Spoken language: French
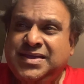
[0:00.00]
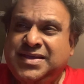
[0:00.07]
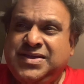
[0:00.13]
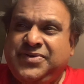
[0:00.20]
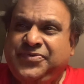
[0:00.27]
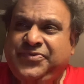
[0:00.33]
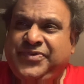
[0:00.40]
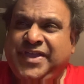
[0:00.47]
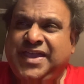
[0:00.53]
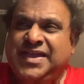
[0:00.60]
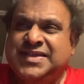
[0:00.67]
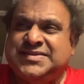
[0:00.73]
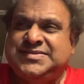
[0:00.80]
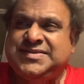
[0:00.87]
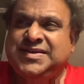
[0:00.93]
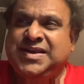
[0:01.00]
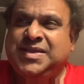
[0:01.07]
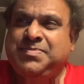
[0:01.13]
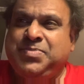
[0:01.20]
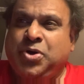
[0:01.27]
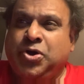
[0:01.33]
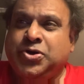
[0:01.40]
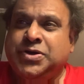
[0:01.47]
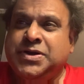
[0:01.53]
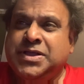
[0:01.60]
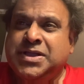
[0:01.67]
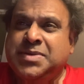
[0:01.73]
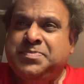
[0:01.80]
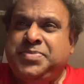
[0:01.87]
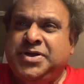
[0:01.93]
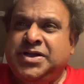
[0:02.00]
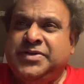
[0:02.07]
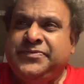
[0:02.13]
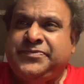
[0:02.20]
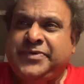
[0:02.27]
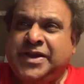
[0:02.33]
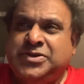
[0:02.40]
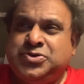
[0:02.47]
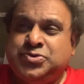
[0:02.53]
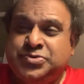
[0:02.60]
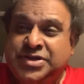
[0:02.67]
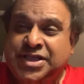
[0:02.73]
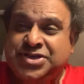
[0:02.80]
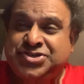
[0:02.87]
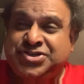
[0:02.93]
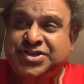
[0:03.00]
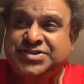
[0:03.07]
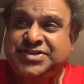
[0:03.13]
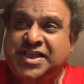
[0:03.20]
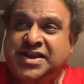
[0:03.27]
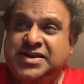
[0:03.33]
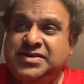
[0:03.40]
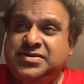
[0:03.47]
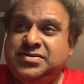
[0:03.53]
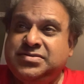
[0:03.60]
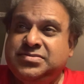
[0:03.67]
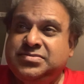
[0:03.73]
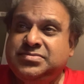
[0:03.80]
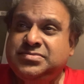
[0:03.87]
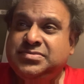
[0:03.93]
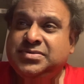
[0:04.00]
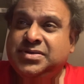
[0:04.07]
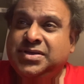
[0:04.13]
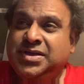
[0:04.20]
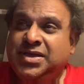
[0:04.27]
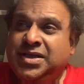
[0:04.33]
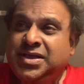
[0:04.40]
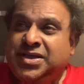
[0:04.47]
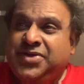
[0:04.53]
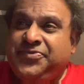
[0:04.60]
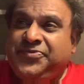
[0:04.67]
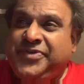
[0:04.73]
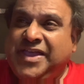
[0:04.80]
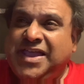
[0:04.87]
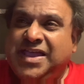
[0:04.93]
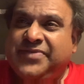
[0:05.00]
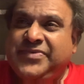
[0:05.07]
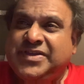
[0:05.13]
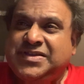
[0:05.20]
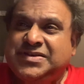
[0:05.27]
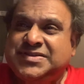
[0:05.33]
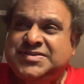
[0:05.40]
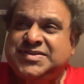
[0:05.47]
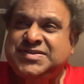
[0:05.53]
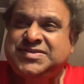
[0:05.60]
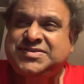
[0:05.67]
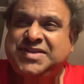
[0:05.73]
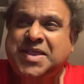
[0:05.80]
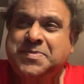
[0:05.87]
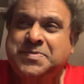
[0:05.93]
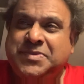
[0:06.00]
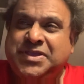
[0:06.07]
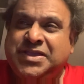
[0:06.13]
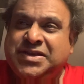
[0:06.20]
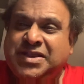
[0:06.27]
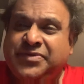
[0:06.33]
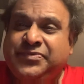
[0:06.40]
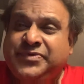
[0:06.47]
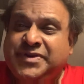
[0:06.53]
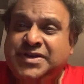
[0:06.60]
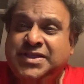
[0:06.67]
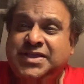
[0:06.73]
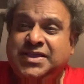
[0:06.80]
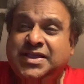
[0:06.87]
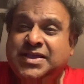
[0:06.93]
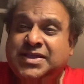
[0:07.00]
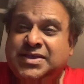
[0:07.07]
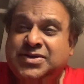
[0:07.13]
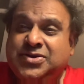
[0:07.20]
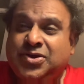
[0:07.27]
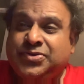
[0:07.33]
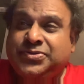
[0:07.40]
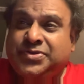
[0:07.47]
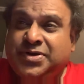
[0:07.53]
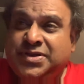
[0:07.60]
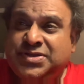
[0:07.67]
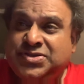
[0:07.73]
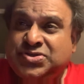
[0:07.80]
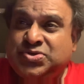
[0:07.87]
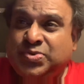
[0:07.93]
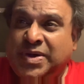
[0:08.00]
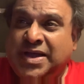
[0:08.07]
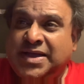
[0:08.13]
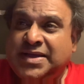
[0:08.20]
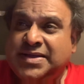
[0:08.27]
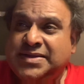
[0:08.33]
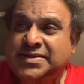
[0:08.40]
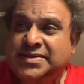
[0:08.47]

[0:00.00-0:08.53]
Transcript: Que faire si les bonnes peuvent retourner chez elles Que faire avec le système qui définit notre histoire